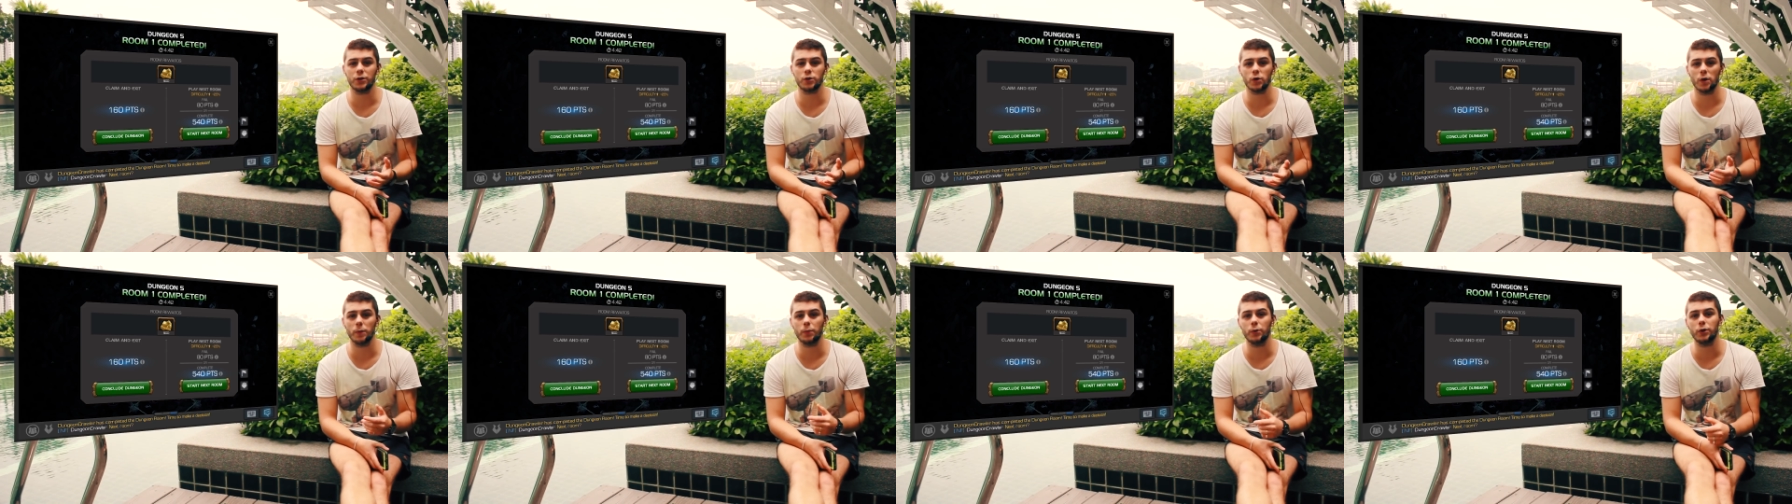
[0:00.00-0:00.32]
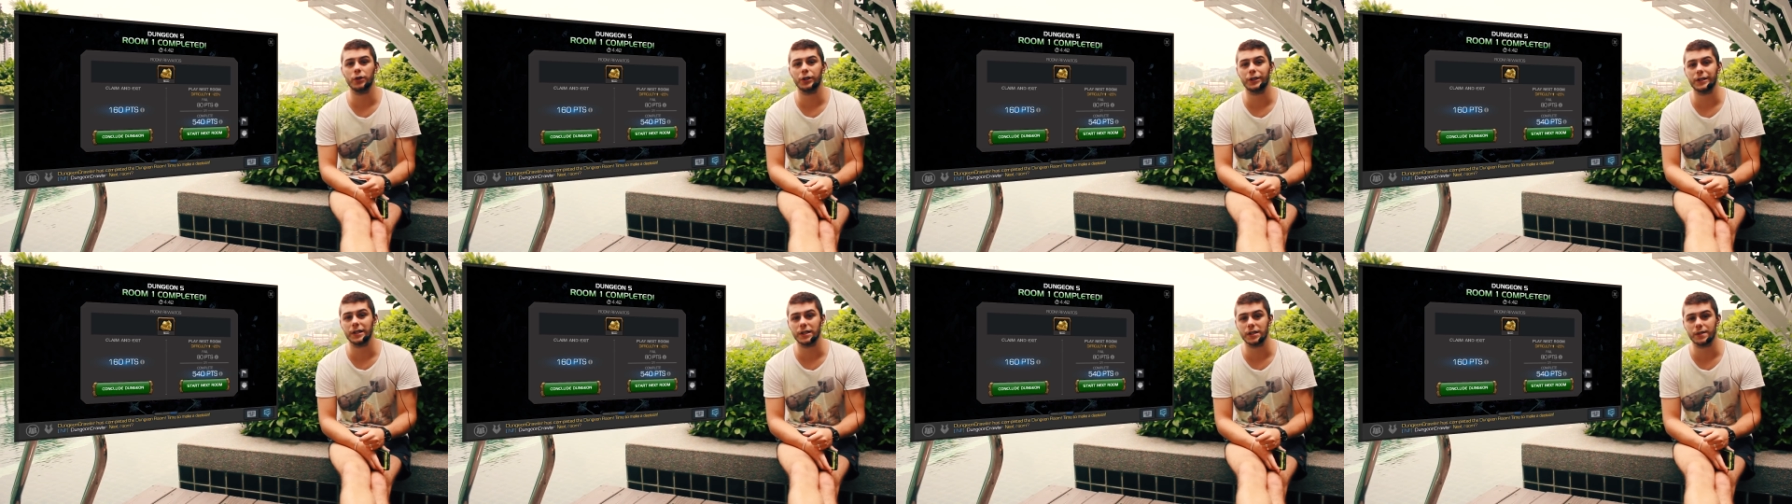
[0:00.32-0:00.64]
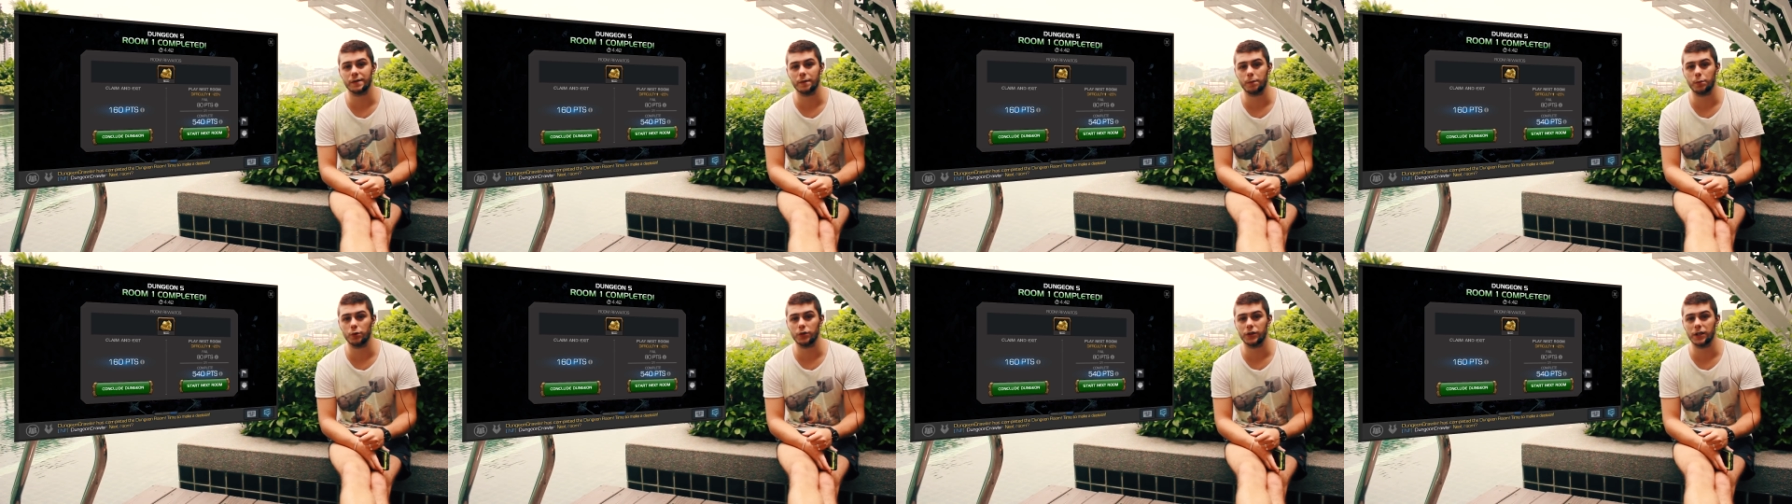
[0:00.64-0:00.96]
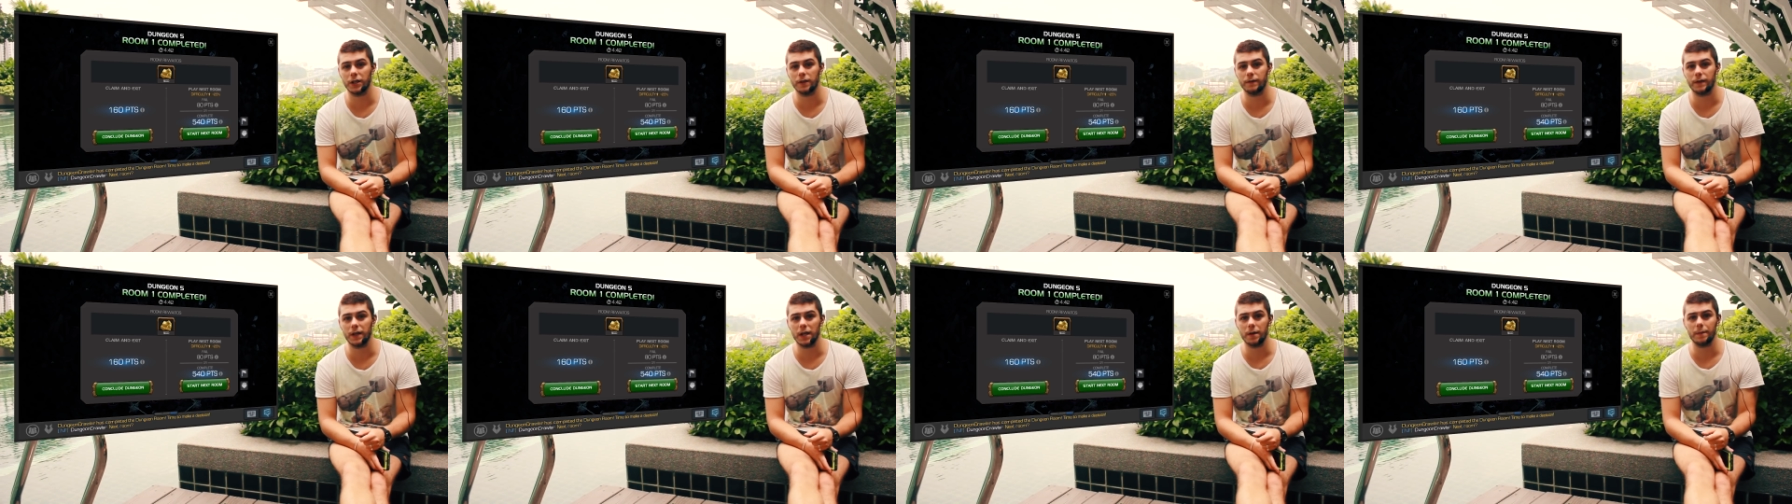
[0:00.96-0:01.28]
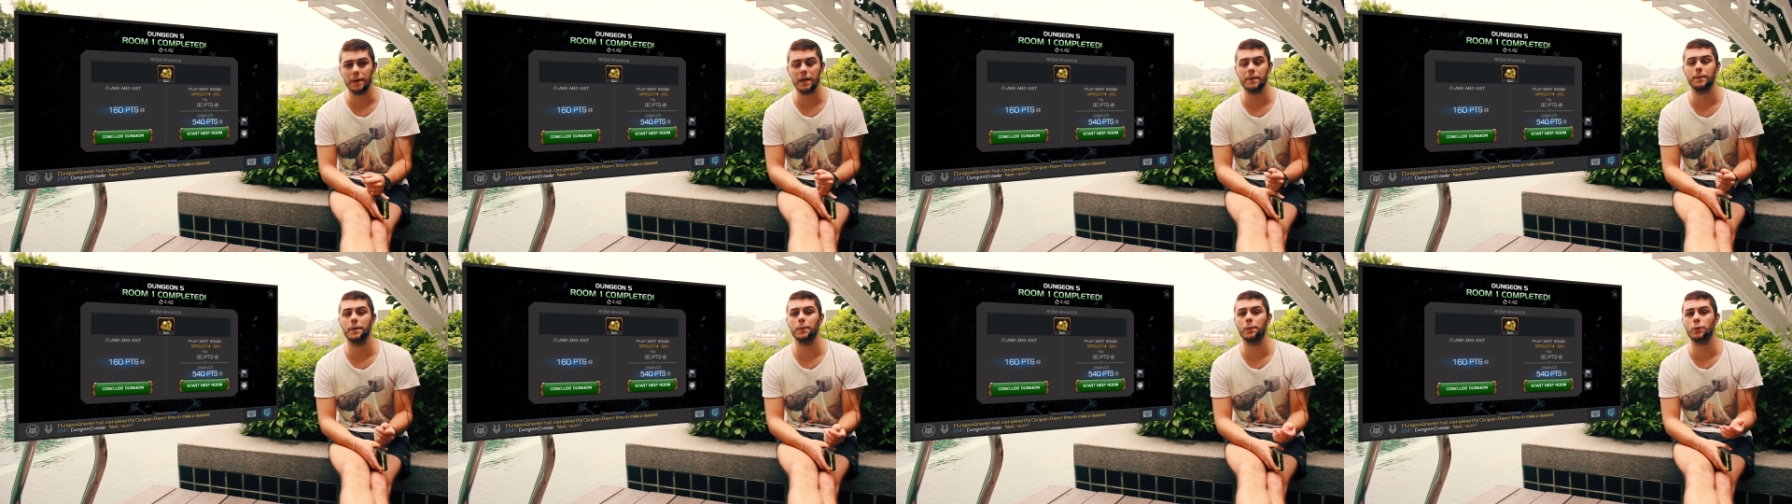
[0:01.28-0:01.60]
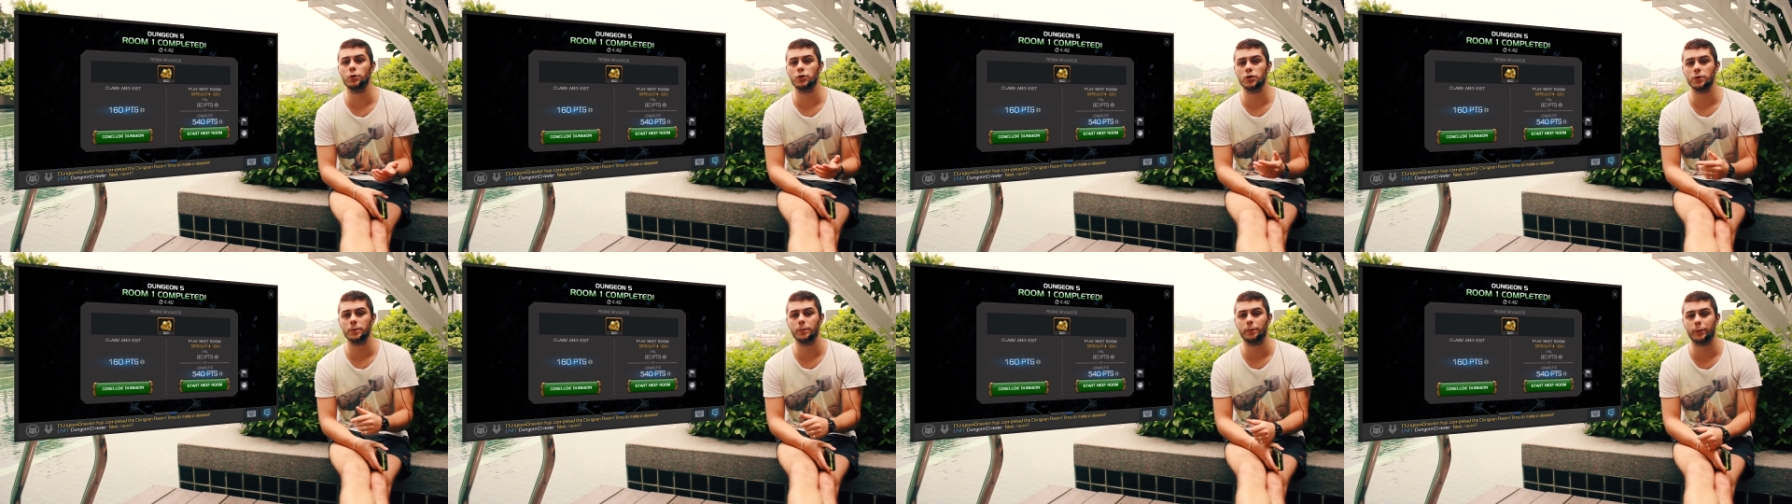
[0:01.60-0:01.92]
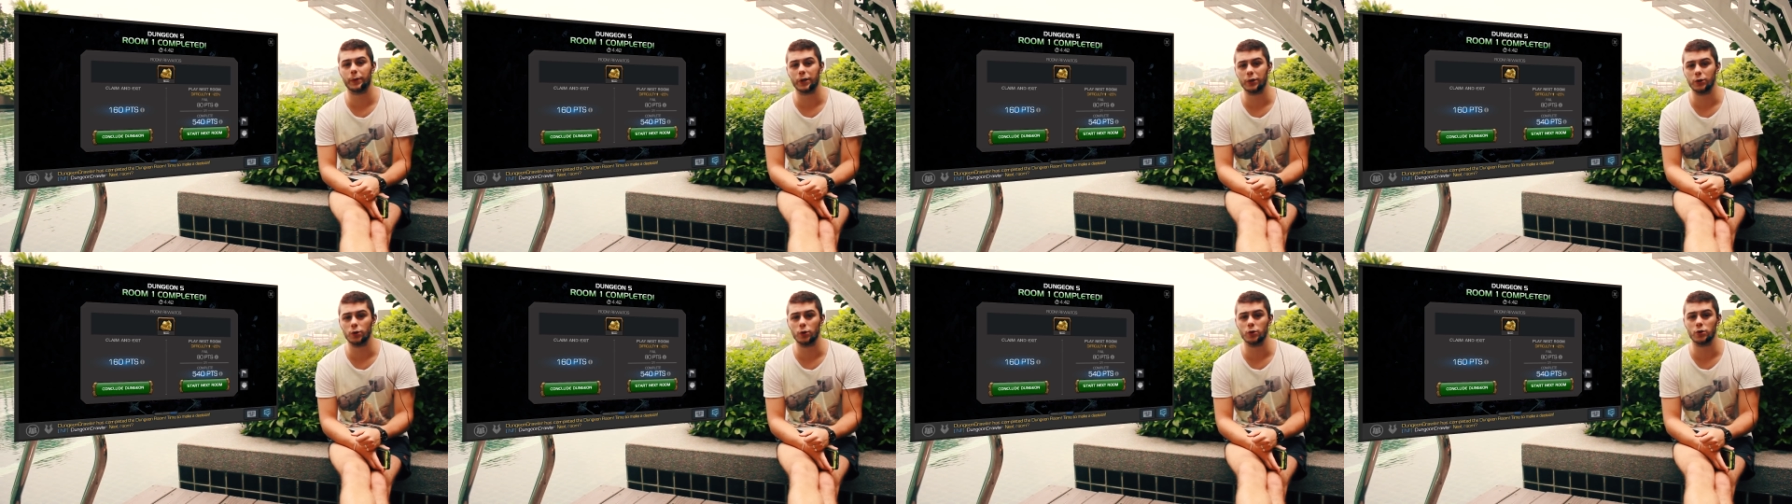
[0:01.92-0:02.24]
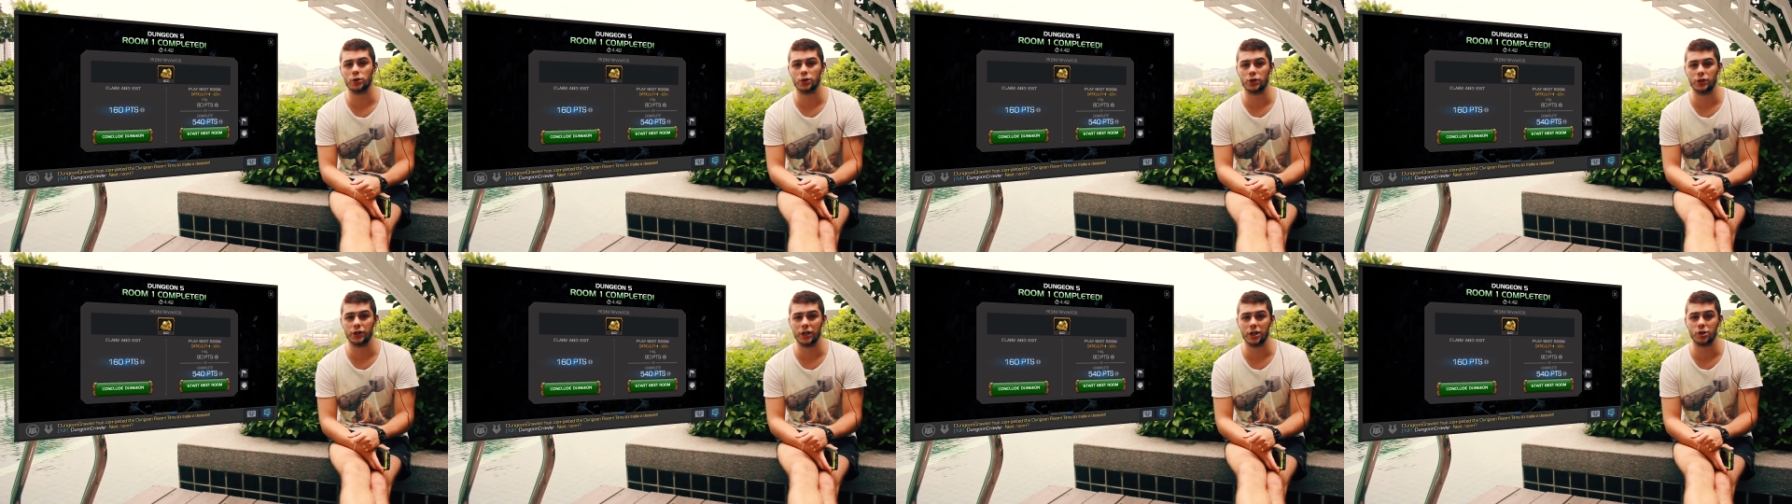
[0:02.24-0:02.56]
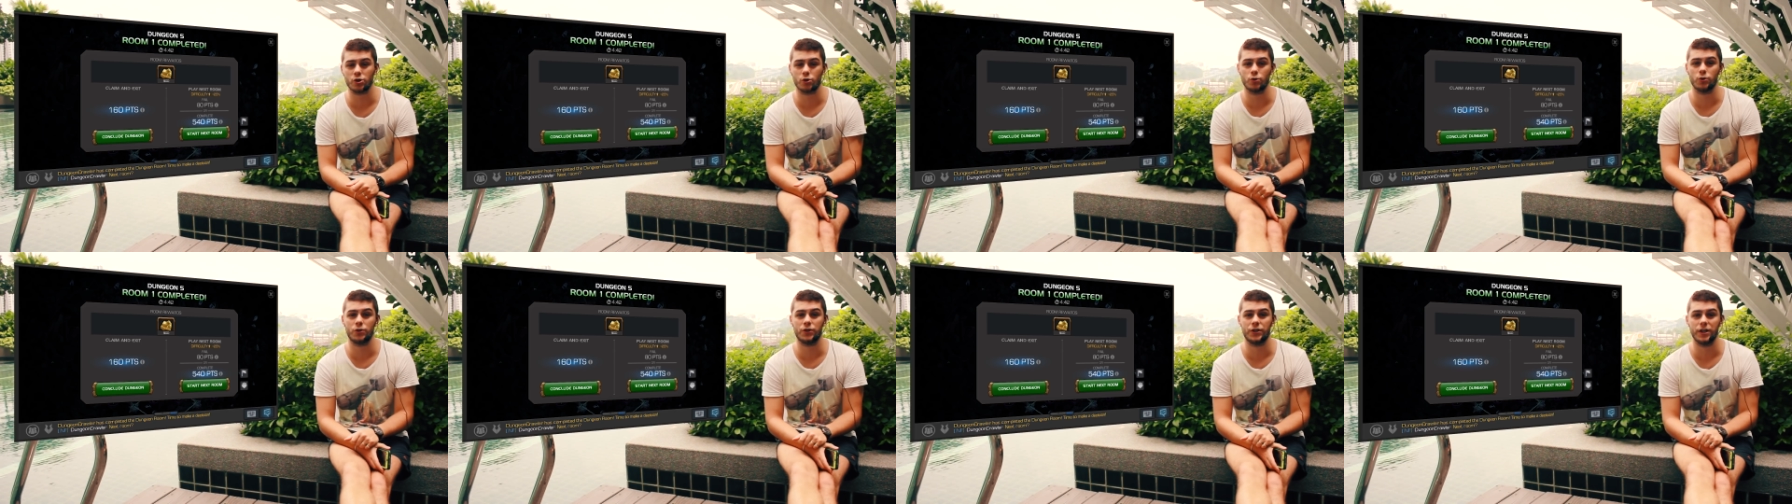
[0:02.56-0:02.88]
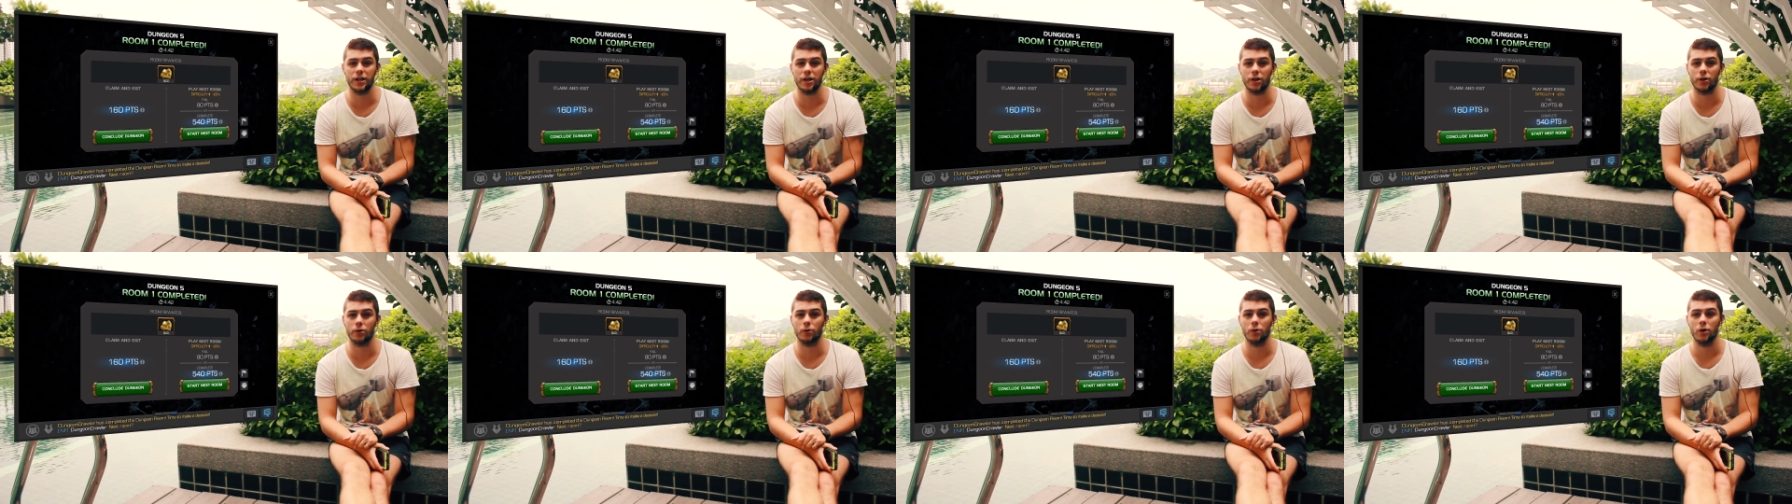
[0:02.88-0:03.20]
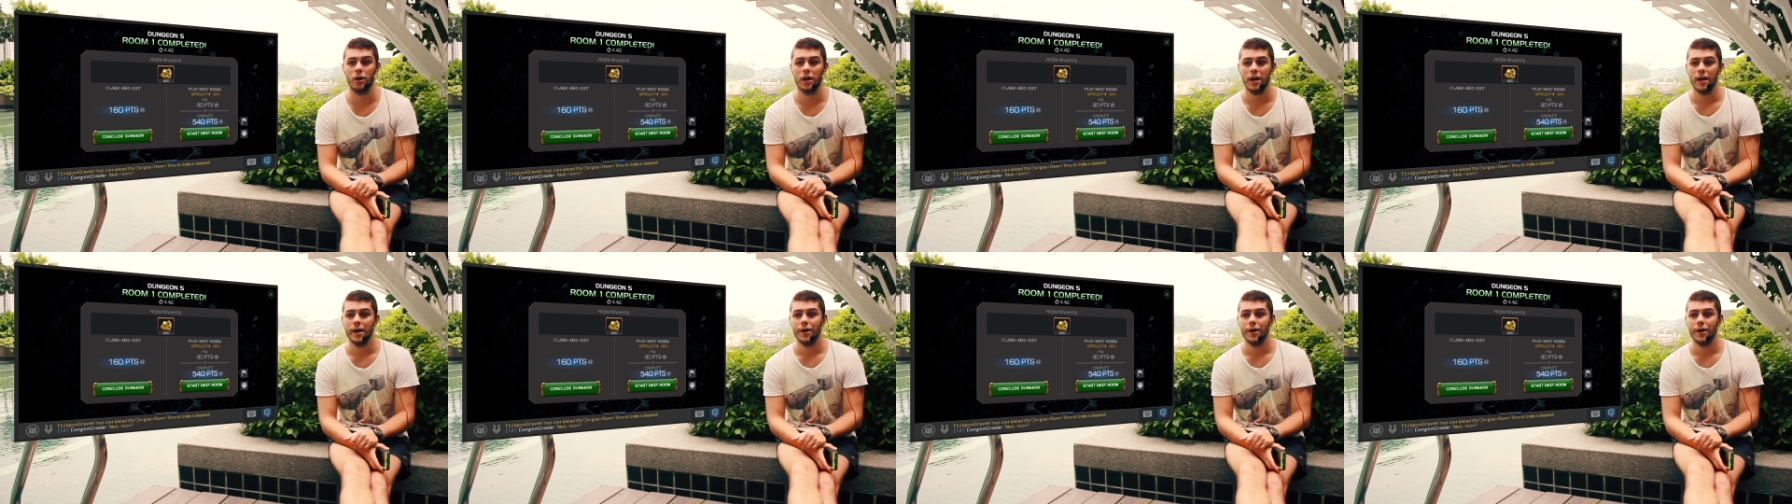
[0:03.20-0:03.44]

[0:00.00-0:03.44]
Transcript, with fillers: нас у обоих есть свободное время, и мы можем продолжить нашу серию.